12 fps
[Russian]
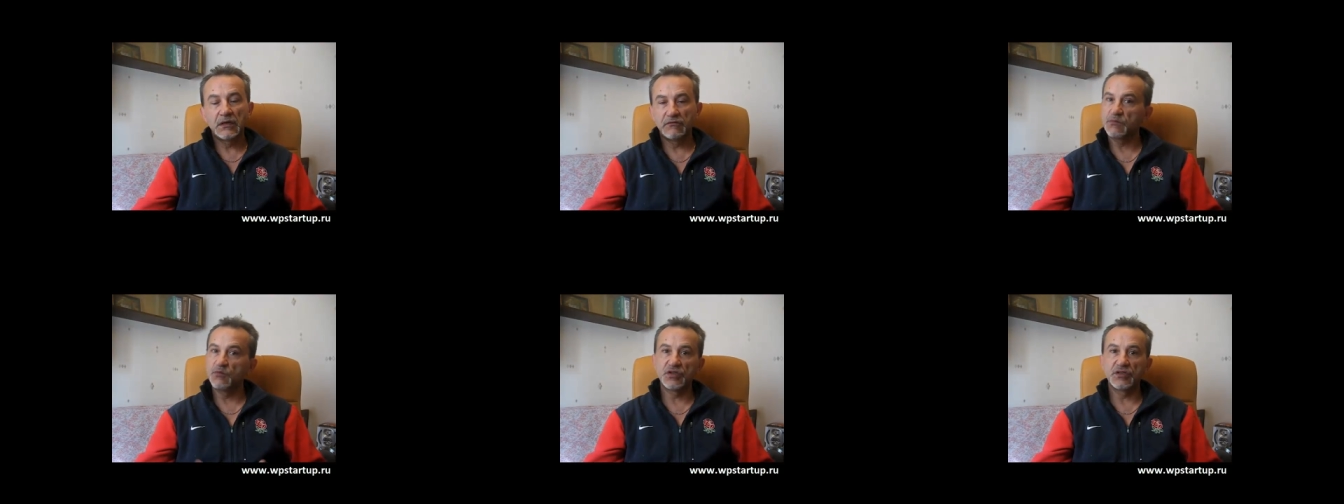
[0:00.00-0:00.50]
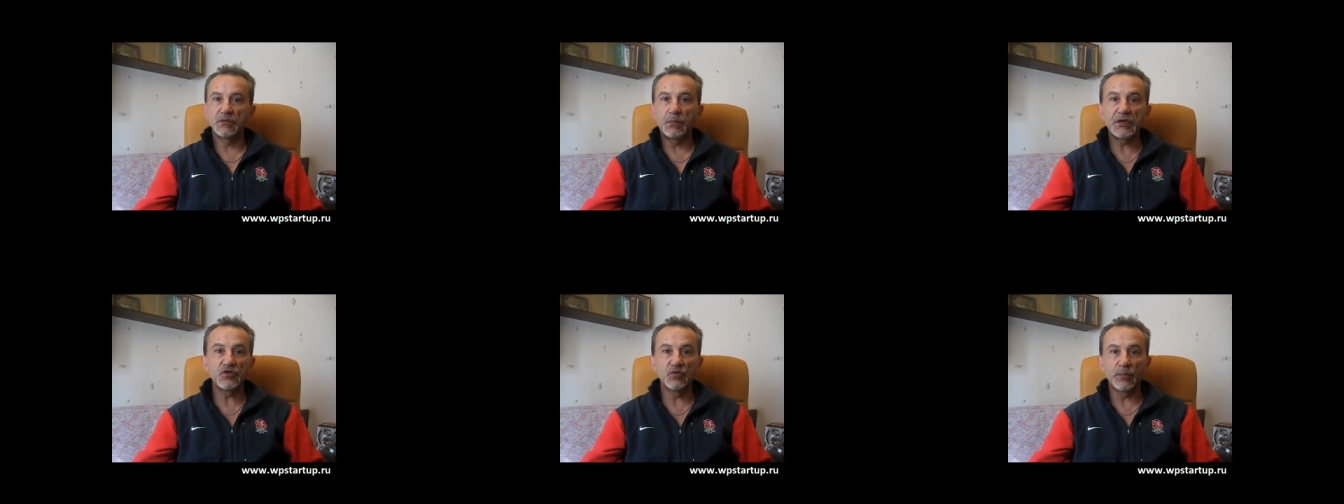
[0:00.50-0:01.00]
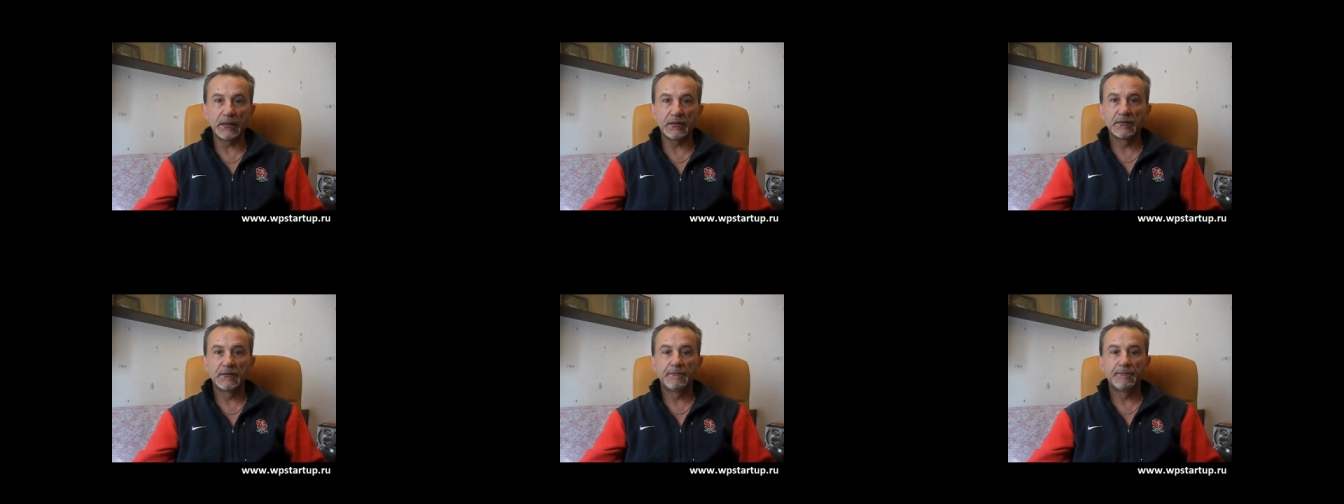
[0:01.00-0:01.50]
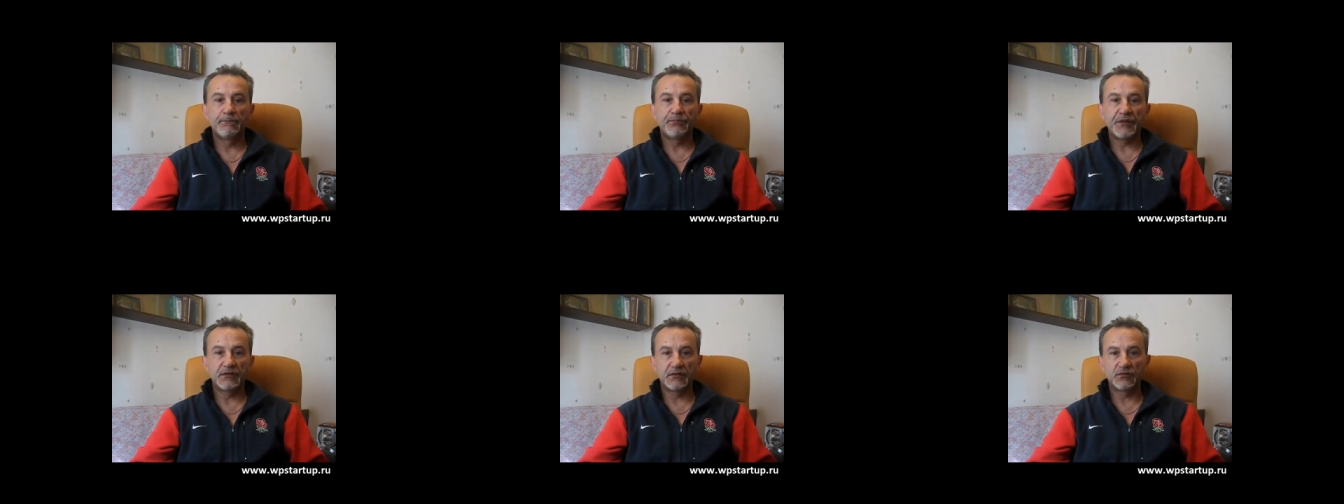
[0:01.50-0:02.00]
вы сможете пощупать
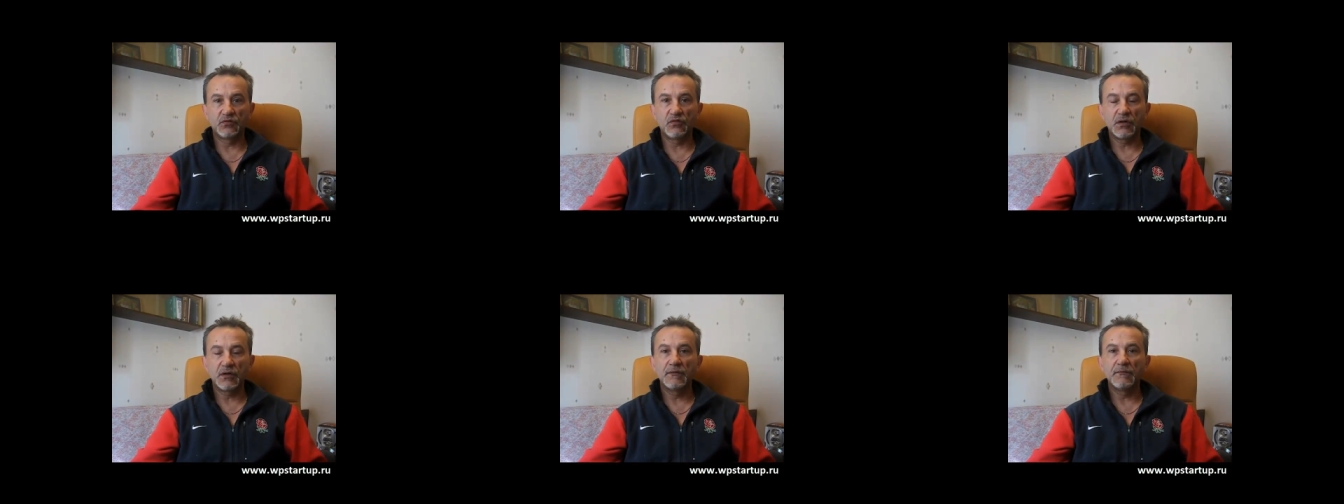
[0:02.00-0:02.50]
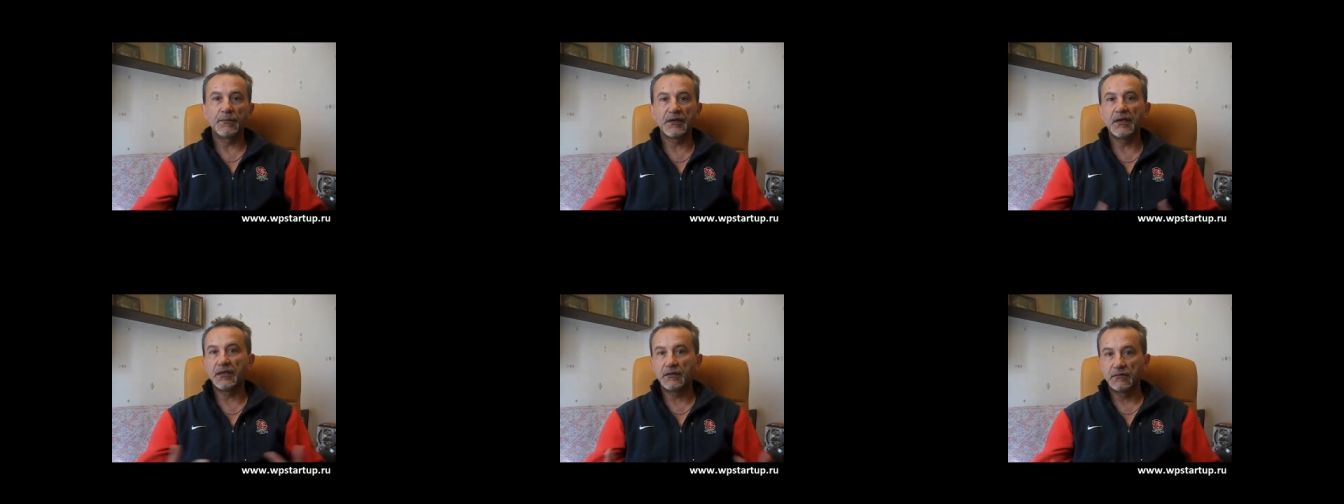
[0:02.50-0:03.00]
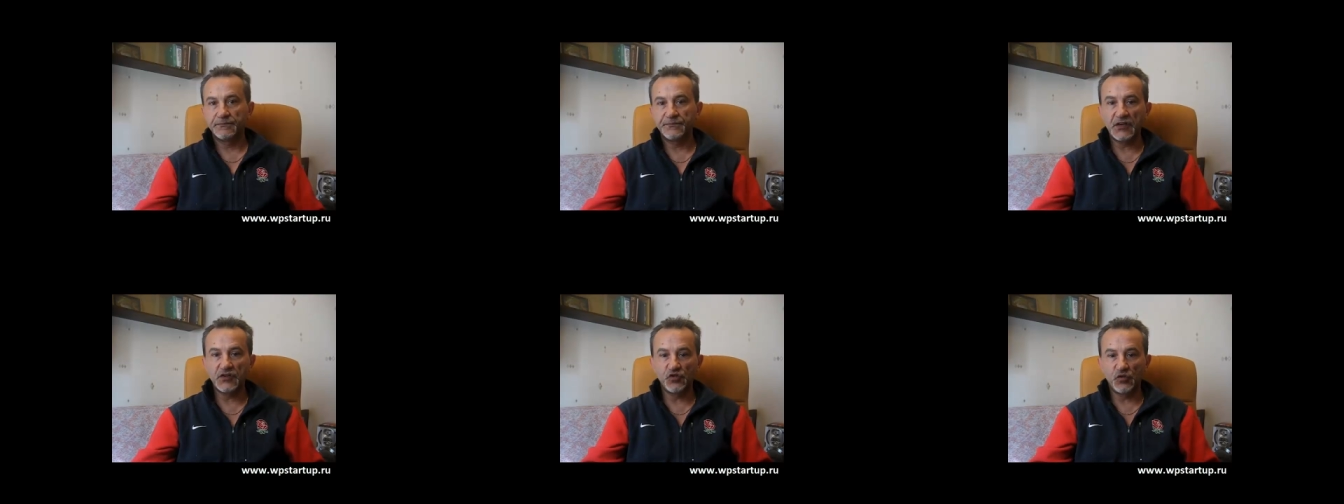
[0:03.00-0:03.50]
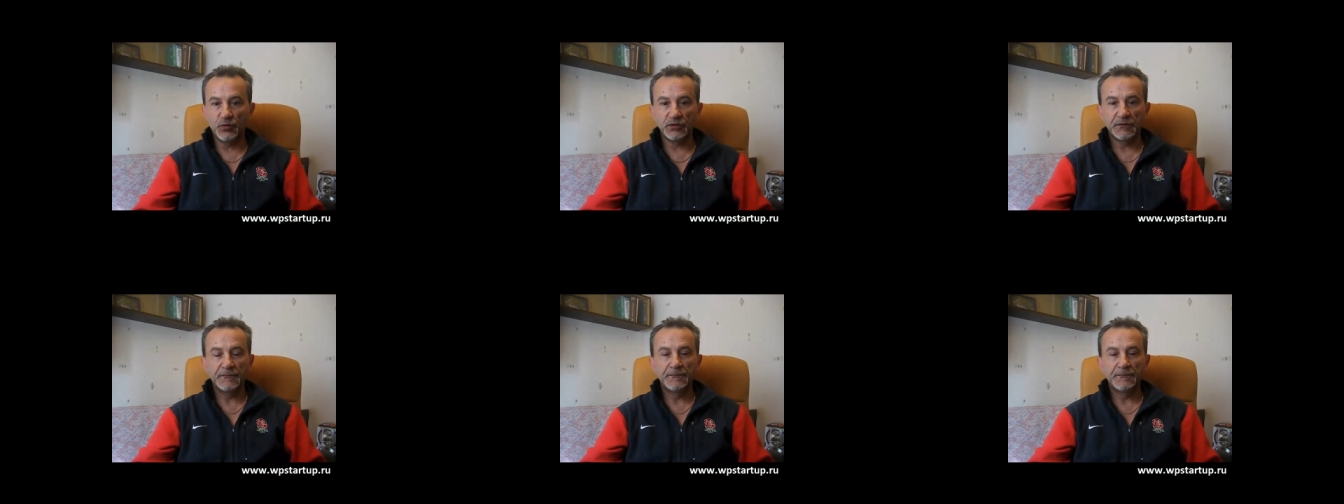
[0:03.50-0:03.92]
этот урок, понять, о чем он,